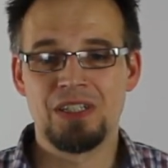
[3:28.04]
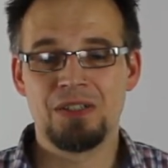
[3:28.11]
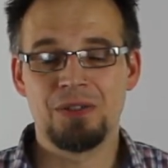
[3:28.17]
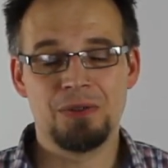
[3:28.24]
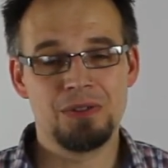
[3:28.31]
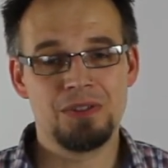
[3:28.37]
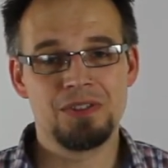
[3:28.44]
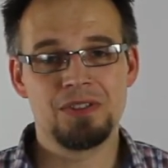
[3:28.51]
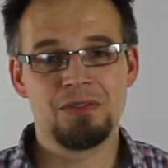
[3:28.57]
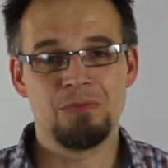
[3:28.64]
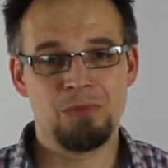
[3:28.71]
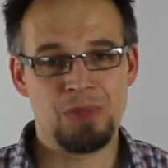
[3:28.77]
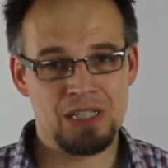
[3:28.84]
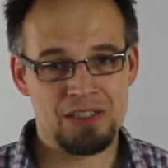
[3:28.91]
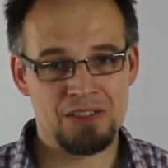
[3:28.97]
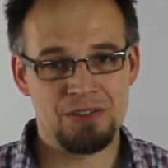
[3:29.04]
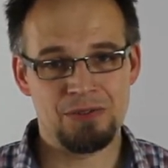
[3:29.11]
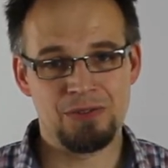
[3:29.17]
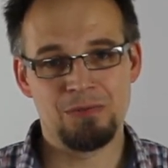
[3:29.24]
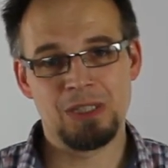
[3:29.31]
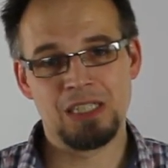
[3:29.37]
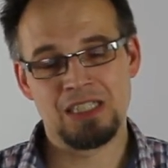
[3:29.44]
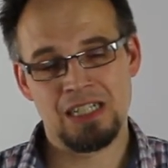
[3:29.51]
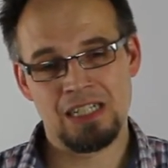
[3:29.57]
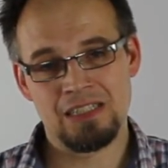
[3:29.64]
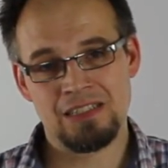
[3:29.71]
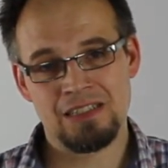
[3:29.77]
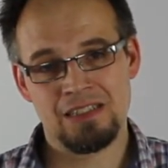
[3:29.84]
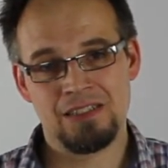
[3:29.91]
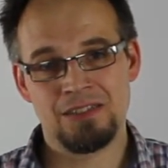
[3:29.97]
Und Bett und
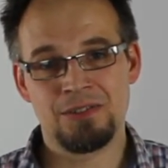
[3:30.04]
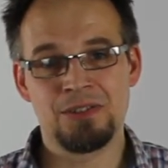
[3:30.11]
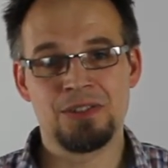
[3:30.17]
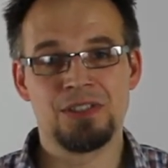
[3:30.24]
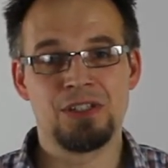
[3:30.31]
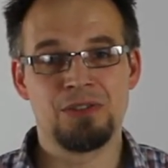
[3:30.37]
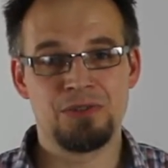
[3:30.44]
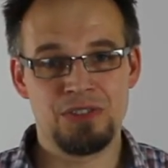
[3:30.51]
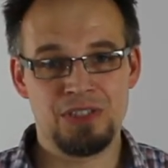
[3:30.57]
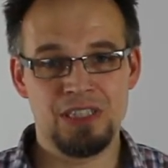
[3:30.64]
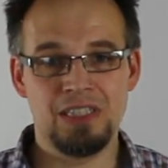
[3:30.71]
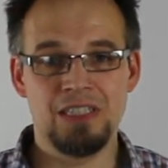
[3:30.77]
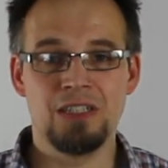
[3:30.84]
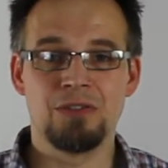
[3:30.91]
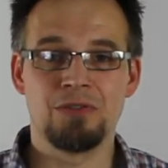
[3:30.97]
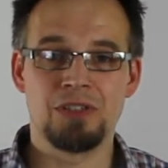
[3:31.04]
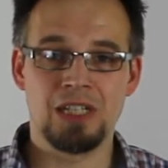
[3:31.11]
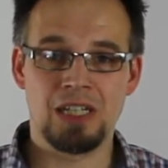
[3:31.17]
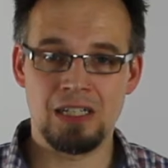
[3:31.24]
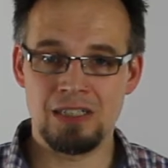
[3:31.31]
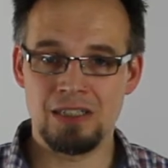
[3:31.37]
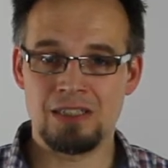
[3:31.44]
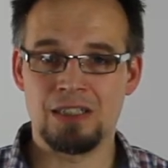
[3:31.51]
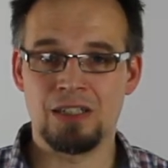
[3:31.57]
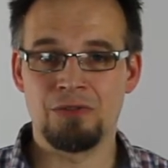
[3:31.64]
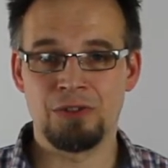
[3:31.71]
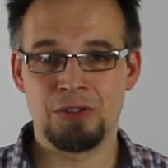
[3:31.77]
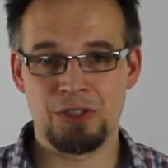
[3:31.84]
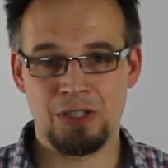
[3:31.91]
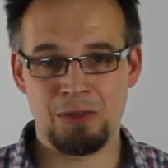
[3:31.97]
Matratze sollten auf Sie, auf Ihr Alter, auf
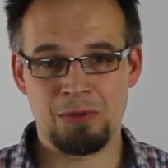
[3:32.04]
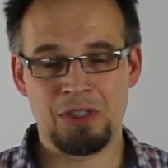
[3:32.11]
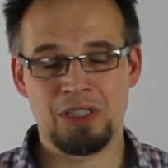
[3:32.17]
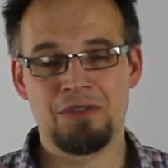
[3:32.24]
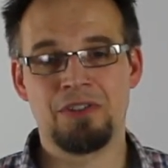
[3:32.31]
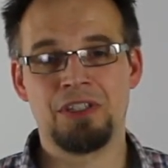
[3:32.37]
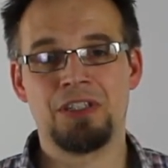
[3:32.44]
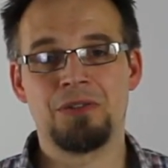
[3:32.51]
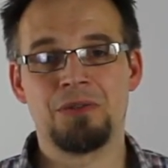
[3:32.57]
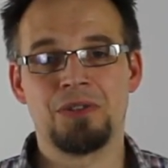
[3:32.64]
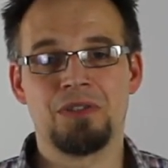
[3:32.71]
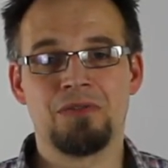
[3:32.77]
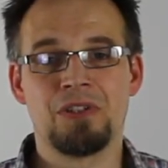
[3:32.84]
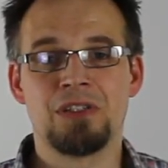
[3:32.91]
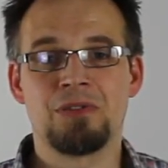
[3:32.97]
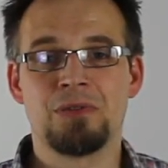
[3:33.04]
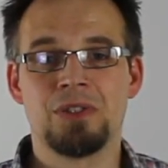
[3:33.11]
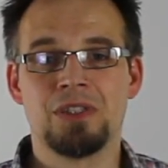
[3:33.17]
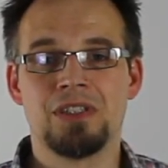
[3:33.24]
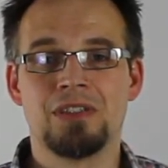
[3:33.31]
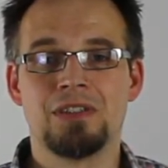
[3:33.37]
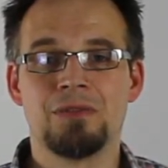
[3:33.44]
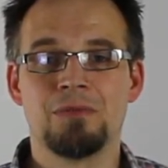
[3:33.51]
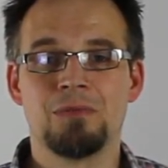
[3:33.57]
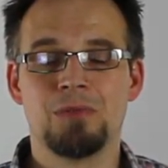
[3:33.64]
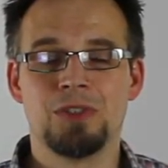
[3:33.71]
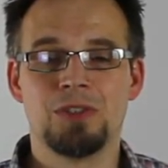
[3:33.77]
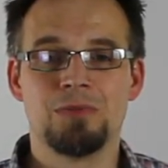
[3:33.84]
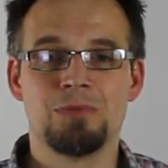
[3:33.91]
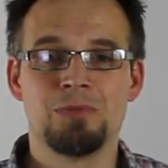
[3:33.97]
Ihr Körpergewicht und eventuelle
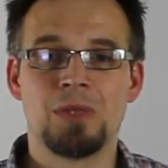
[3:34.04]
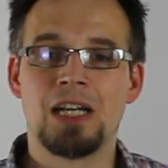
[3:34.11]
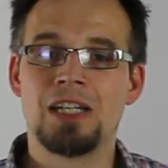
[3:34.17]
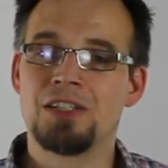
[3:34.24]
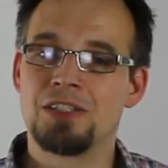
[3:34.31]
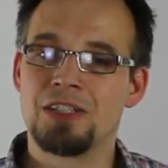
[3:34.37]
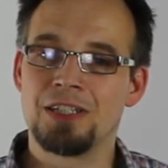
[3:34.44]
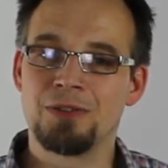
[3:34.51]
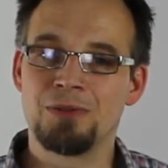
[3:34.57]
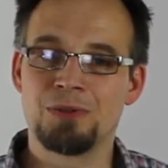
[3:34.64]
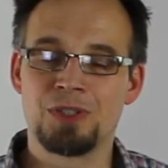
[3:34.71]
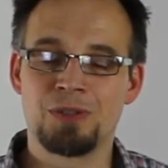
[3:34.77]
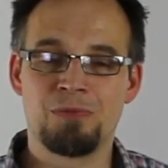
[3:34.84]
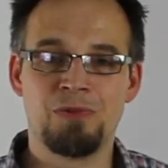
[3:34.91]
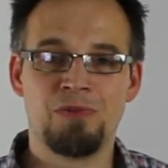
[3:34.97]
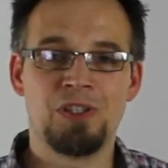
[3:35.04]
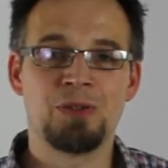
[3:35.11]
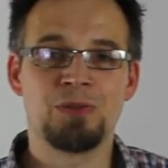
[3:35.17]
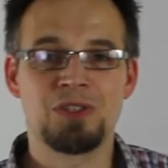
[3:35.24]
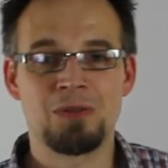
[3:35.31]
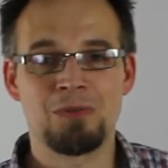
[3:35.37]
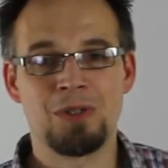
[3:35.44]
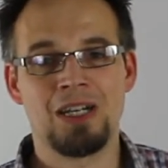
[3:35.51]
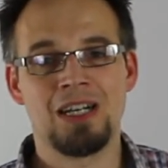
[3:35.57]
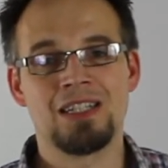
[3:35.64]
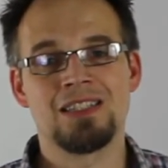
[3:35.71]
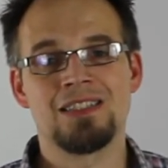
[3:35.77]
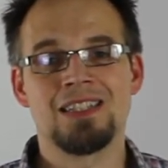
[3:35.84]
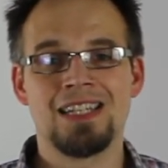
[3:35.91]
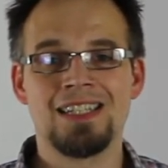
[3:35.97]
ähm, Einschränkungen des
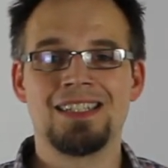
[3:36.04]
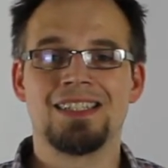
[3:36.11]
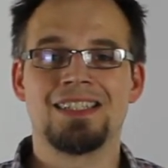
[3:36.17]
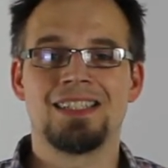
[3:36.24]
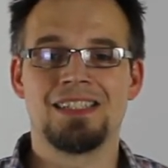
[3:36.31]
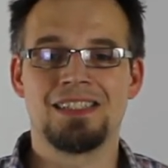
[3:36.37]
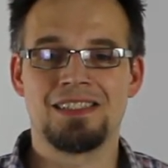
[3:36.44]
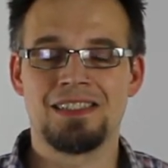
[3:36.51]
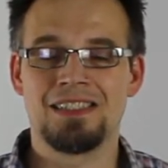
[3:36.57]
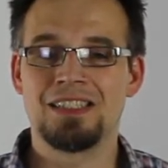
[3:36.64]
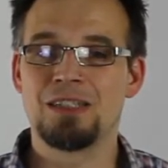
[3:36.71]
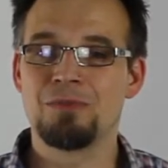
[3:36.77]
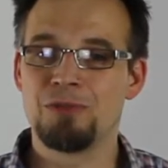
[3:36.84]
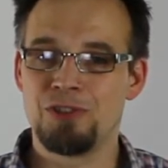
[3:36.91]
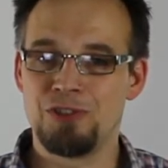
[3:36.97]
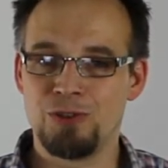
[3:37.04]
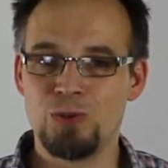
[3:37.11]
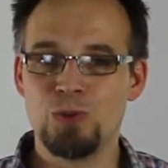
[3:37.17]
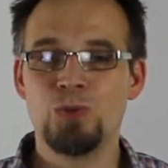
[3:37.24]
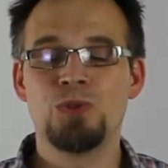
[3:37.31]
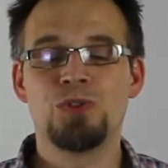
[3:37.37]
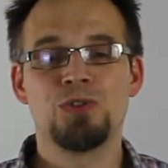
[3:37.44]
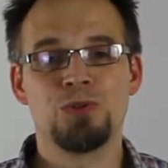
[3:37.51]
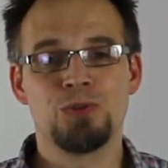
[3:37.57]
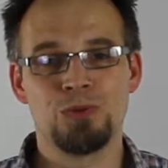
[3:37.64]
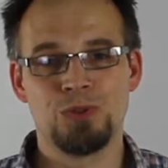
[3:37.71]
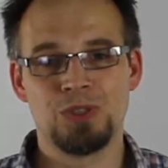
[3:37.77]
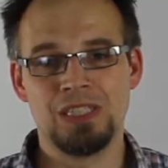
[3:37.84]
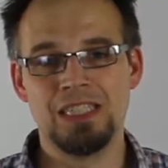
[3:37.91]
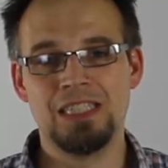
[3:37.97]
Bewegungsapparates eingestellt sein, damit Sie gut
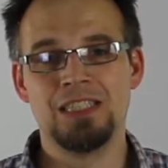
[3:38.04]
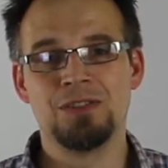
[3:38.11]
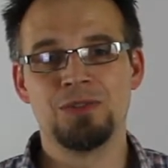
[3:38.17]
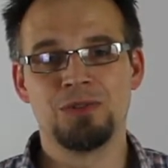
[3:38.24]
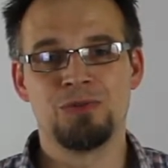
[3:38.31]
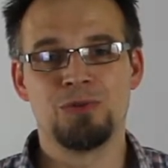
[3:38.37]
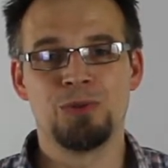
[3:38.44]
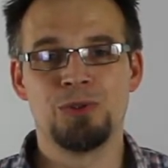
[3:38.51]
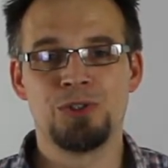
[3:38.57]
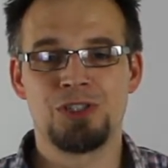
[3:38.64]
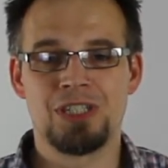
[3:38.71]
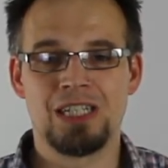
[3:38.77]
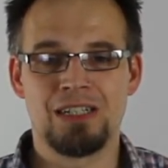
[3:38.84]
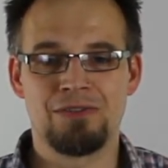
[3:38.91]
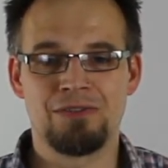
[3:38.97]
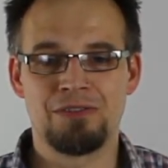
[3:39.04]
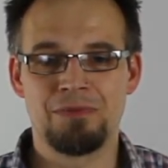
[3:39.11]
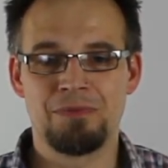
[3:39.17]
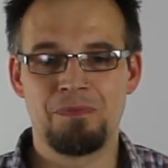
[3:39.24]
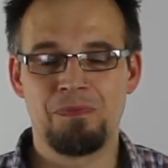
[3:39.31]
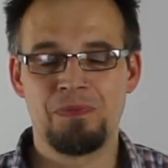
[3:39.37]
liegen und wohl schlafen.